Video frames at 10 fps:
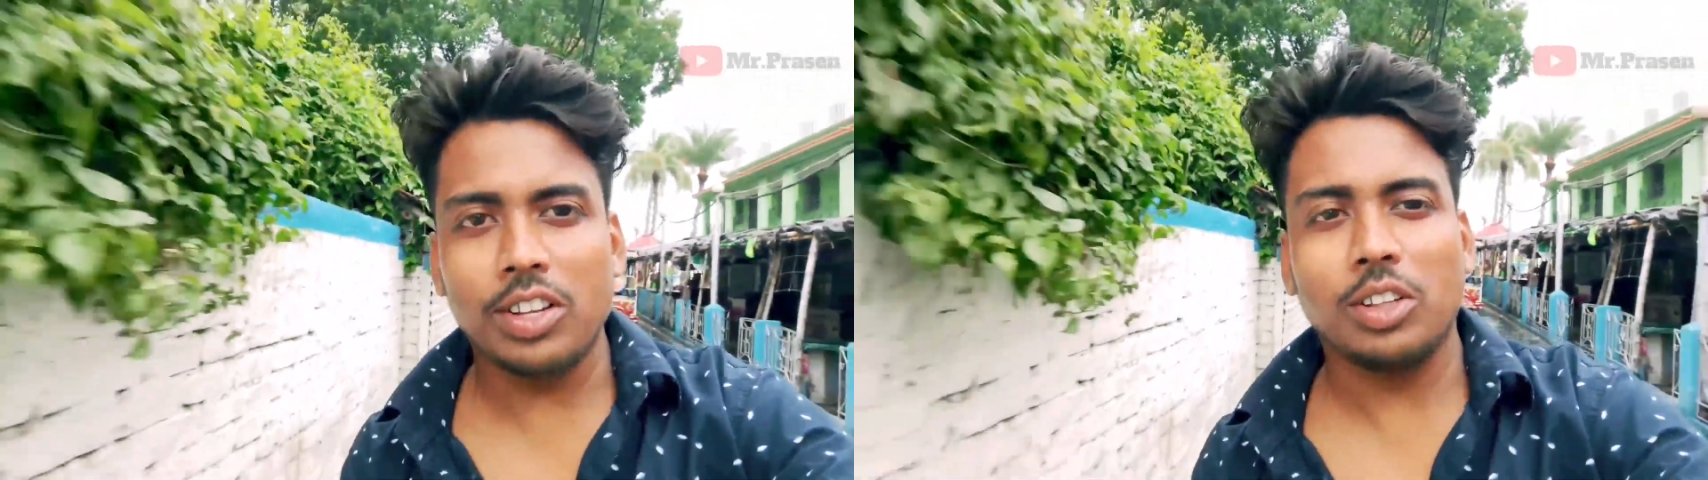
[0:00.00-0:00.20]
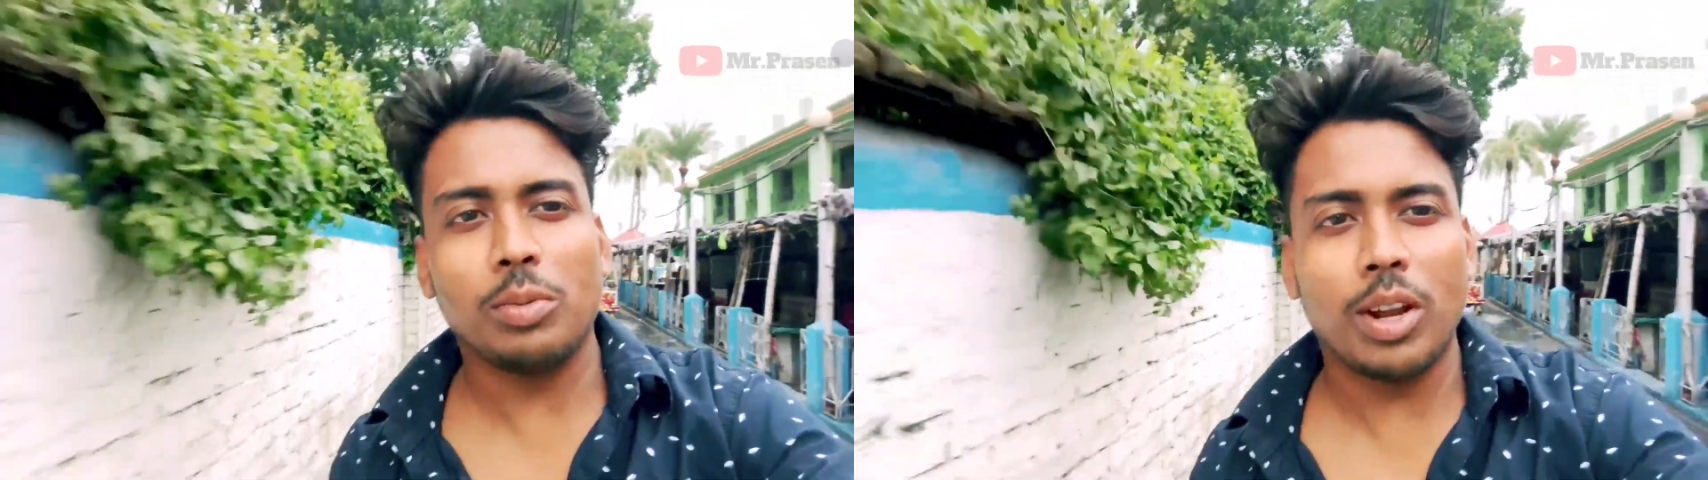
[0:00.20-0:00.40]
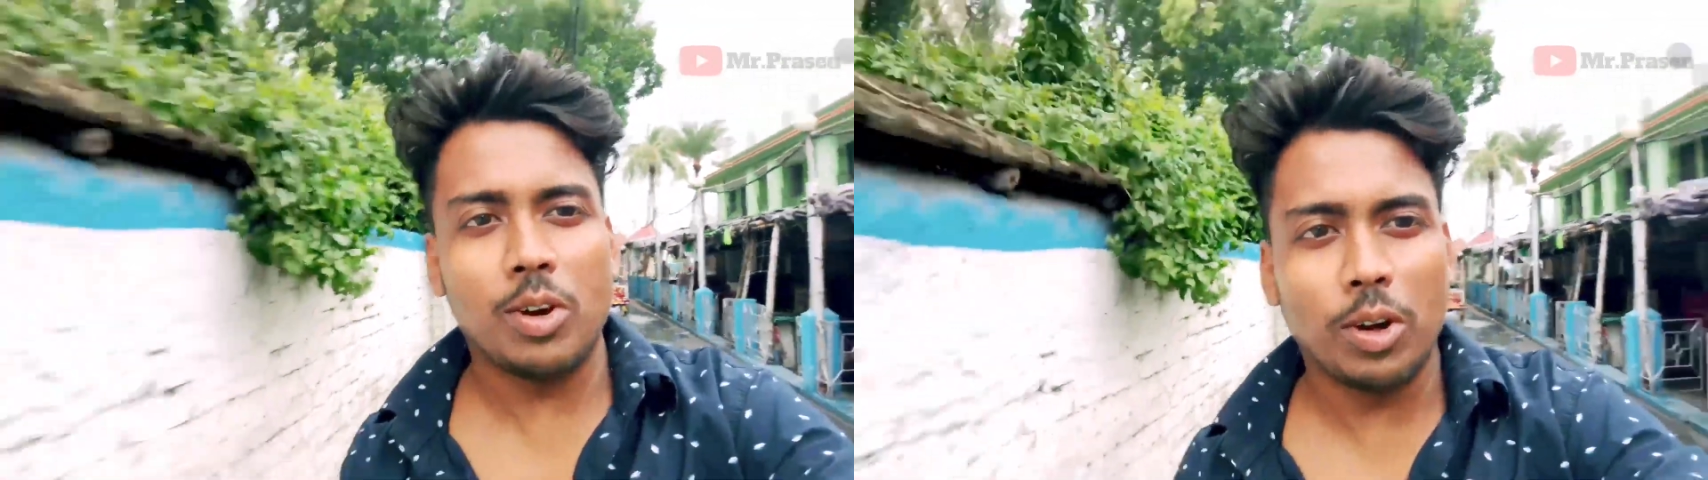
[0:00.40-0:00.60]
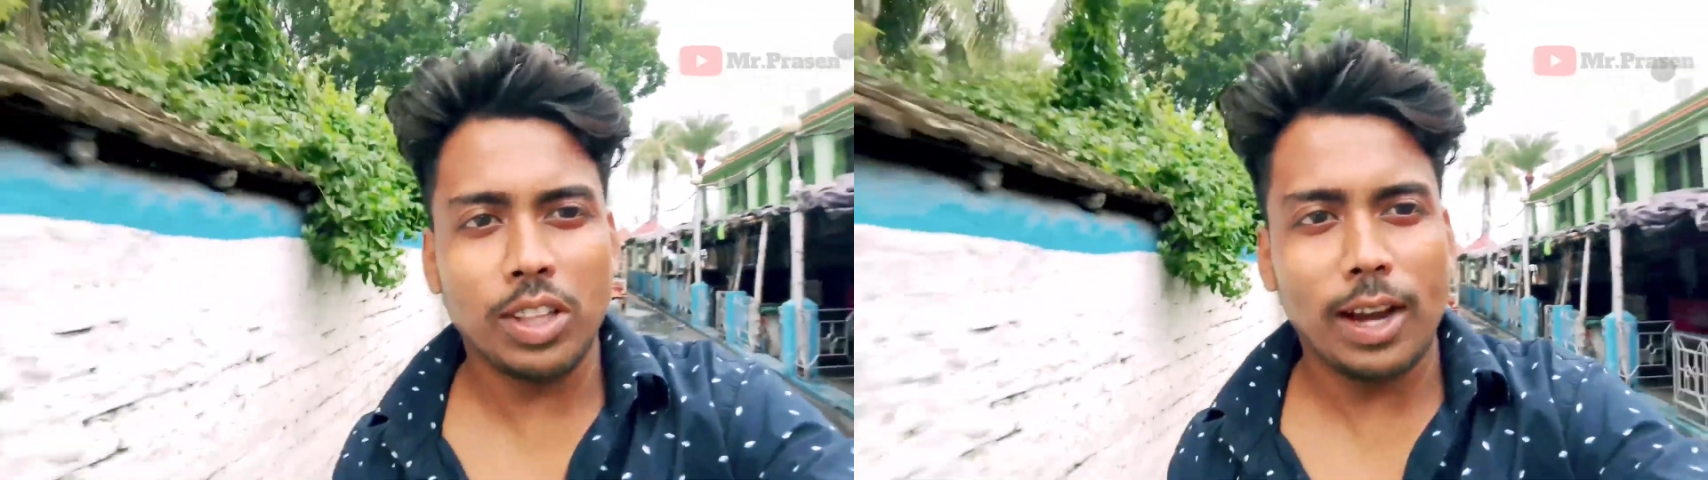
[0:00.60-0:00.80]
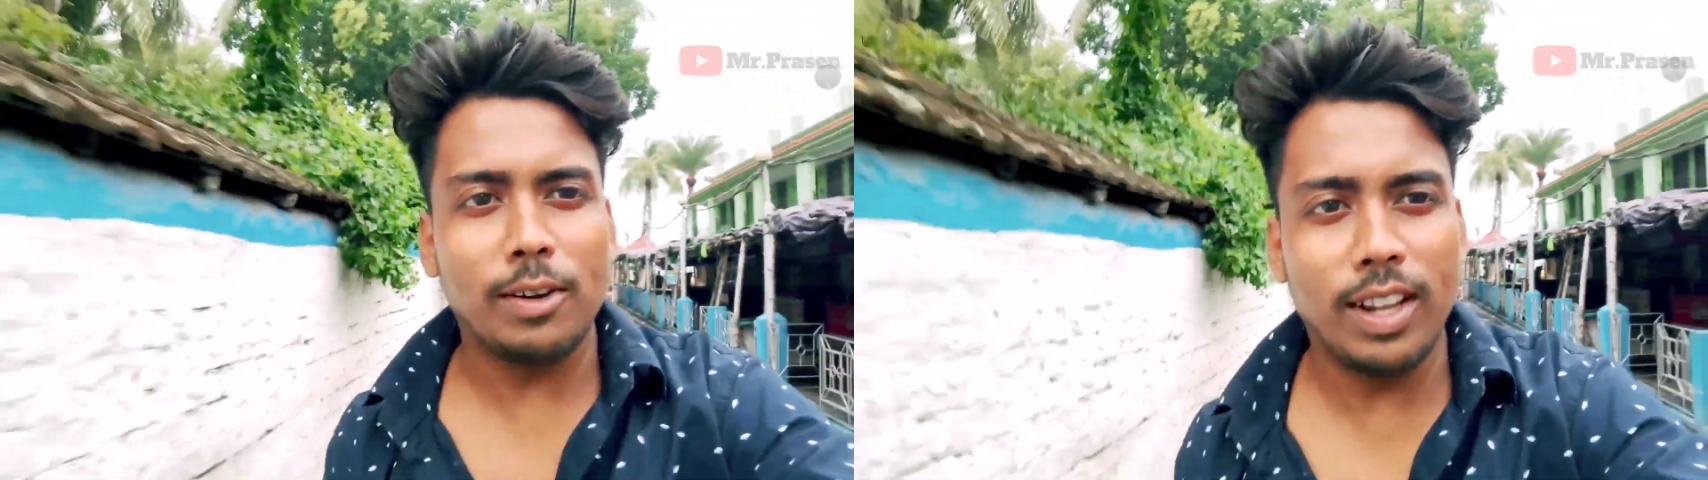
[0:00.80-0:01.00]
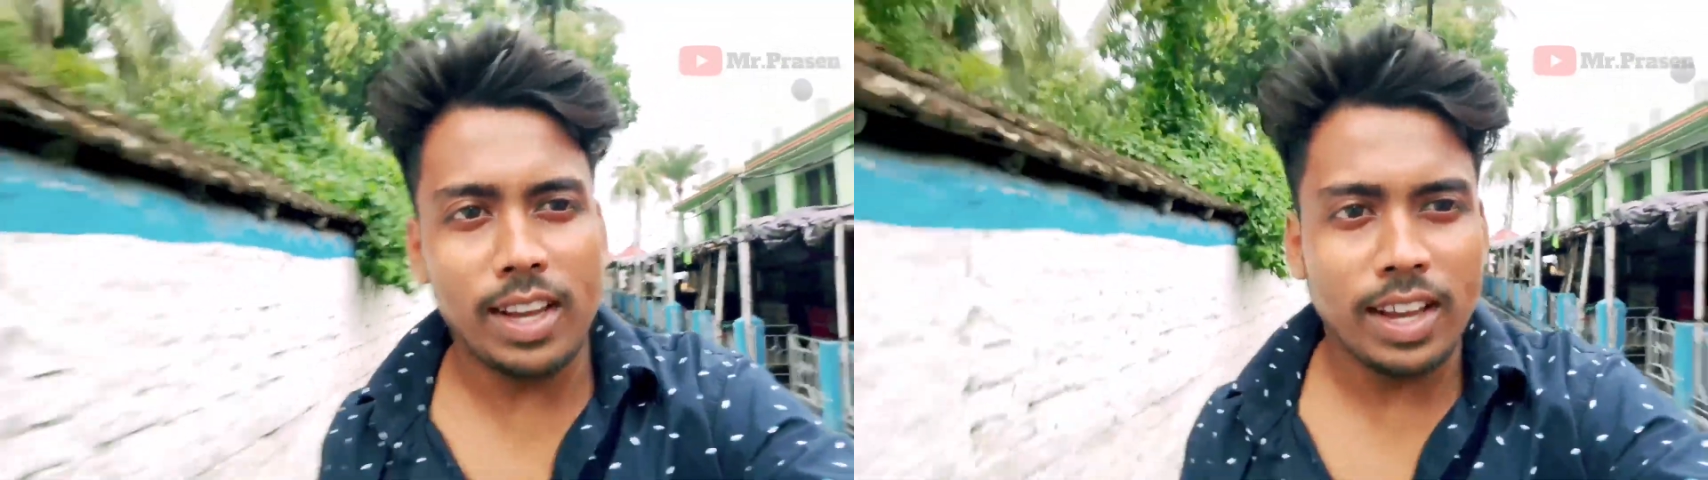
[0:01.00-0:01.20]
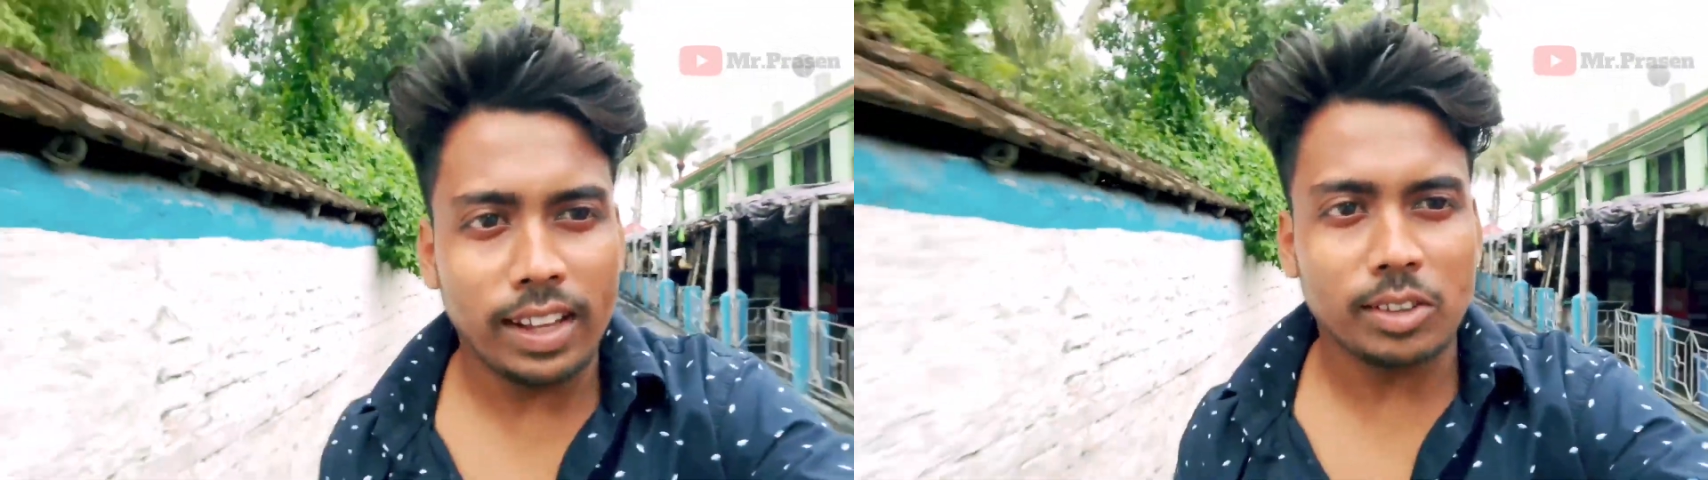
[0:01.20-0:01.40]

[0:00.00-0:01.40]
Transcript: করে যদি তোমরা ঘোরো তাহলে